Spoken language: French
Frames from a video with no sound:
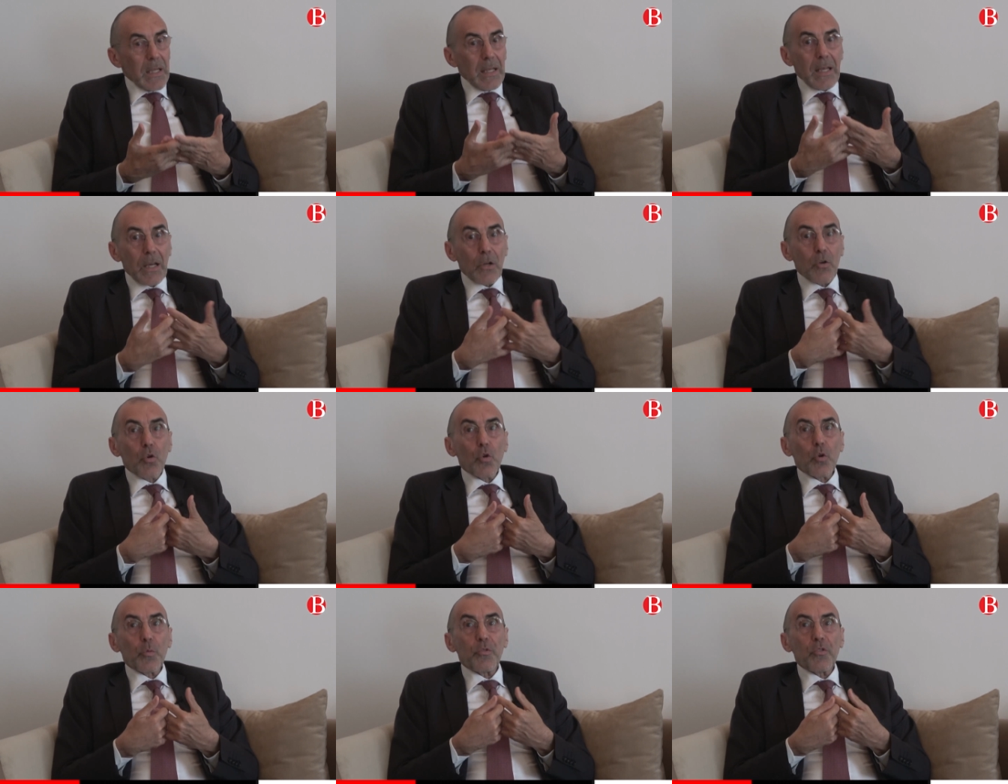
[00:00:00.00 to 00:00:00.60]
La
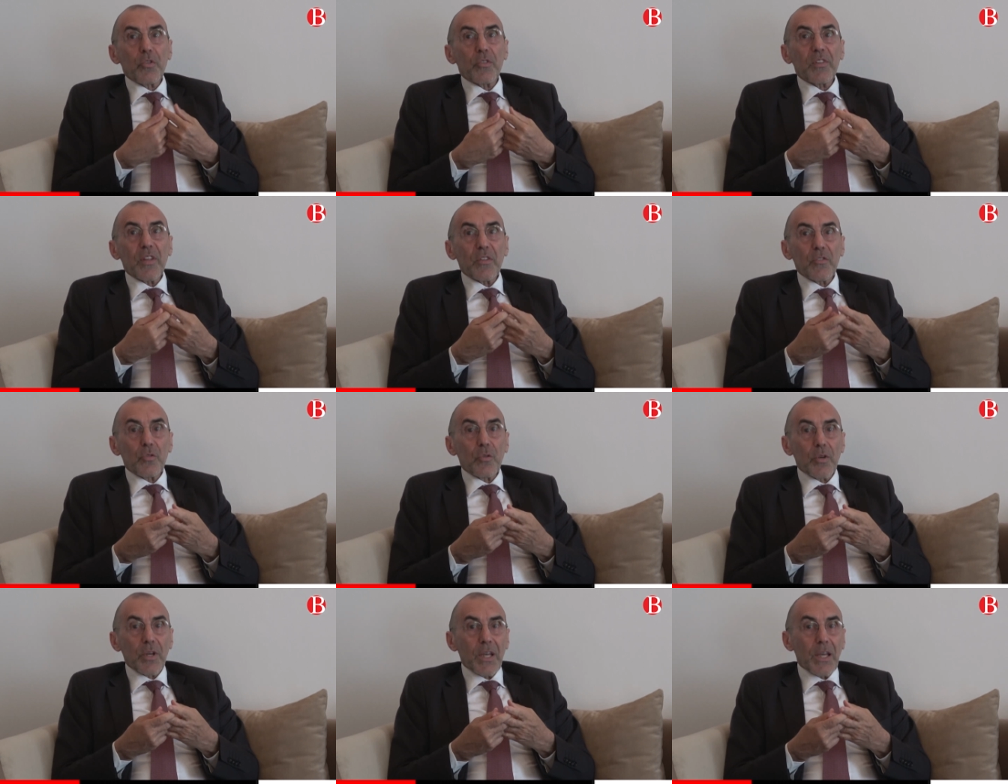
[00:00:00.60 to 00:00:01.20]
corruption, ça
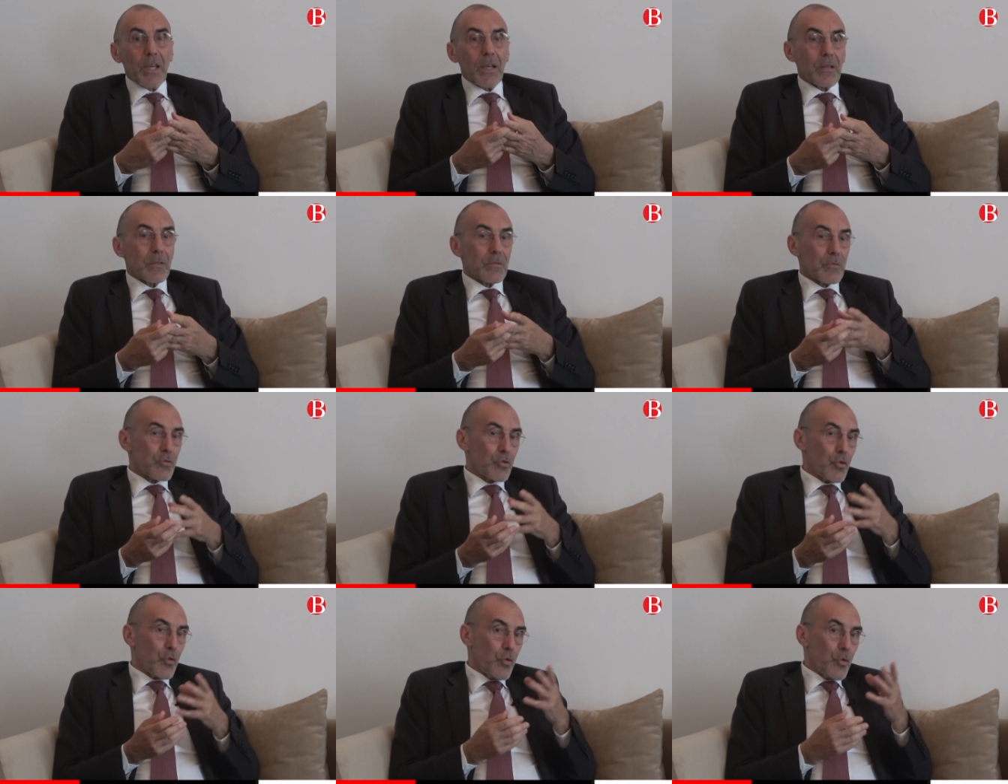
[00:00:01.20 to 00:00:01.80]
serait,
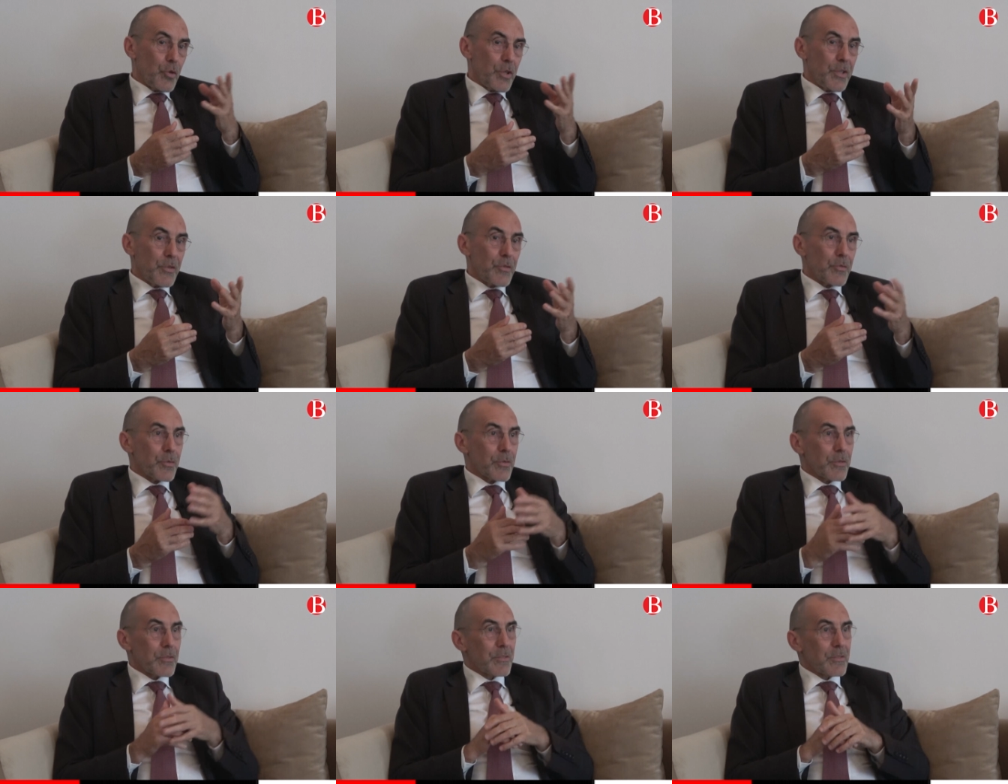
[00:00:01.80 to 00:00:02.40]
je le lis
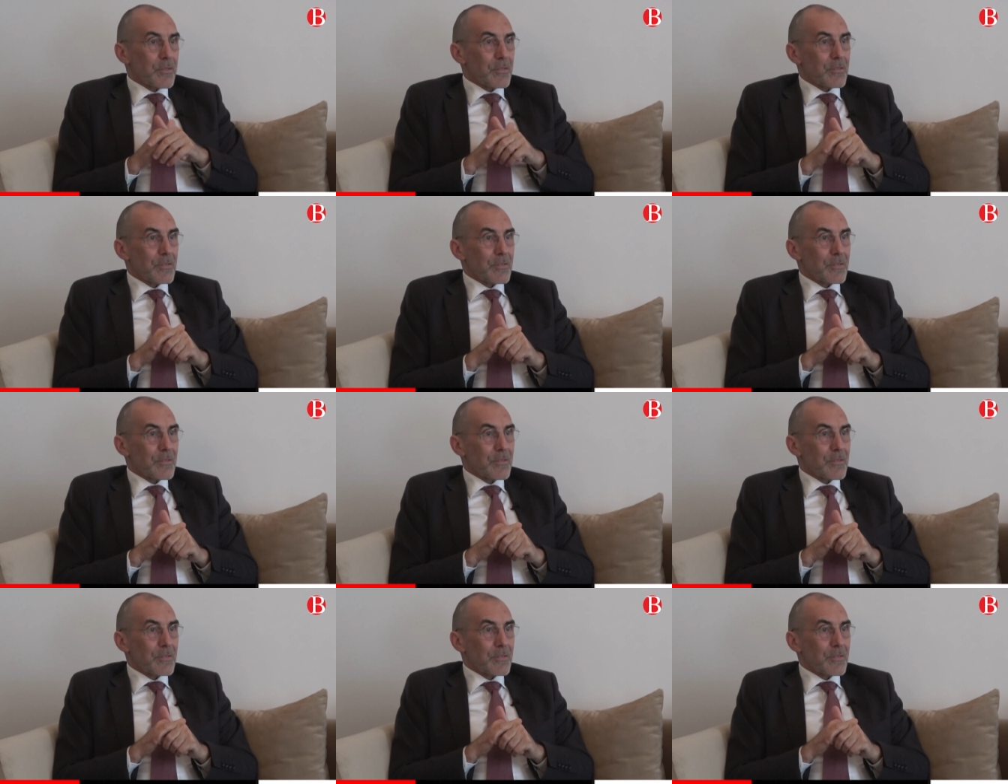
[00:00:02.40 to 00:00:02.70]
sur euh,